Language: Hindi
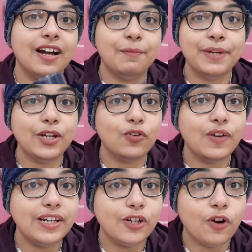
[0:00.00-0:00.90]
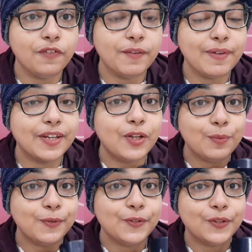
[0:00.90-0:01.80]
अमीरों वाली कॉफ़ी मैं
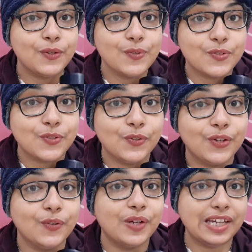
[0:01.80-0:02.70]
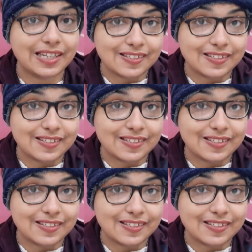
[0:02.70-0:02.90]
क्यों बोलती हूँ इसको क्योंकि